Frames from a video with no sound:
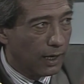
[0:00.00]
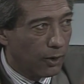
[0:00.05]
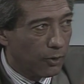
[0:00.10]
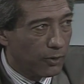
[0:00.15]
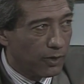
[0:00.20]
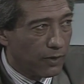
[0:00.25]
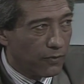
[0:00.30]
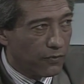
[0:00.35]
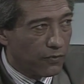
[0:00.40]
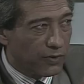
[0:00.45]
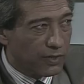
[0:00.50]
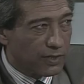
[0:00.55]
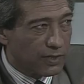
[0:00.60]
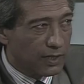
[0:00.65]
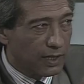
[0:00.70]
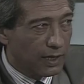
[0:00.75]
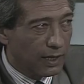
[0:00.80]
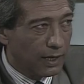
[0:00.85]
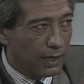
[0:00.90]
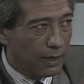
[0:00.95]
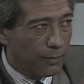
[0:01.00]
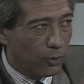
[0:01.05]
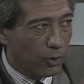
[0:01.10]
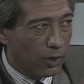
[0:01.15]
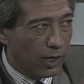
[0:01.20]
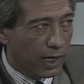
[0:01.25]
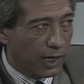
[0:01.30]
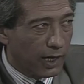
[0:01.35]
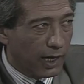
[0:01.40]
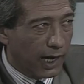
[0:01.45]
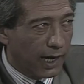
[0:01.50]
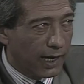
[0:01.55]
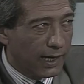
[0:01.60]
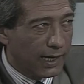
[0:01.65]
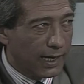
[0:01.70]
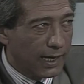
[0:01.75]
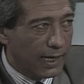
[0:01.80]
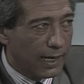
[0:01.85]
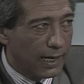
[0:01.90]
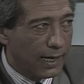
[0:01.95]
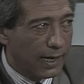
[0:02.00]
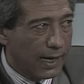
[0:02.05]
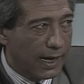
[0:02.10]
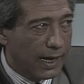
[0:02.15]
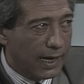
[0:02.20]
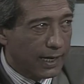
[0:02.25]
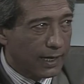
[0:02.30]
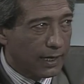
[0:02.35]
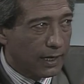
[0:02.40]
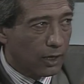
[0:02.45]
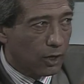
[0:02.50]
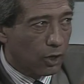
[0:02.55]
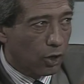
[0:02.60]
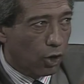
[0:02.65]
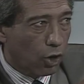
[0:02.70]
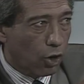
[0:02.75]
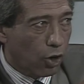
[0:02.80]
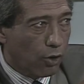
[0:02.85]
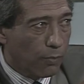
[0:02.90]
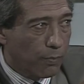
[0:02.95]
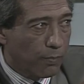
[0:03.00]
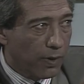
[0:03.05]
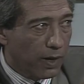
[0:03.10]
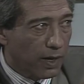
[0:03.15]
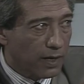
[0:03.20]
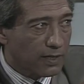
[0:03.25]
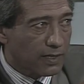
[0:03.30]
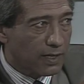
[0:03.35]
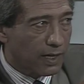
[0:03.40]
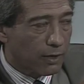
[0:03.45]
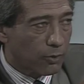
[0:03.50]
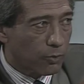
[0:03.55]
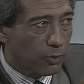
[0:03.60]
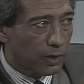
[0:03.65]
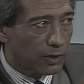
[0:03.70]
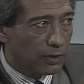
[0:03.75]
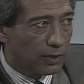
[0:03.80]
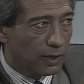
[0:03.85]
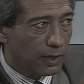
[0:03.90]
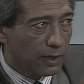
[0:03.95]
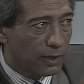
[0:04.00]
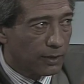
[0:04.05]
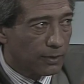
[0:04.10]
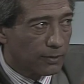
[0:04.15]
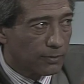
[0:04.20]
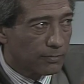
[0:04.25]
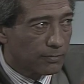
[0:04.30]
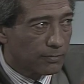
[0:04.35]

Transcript: لو نفذت اللي بقول لك عليه ليك ربع ثروتي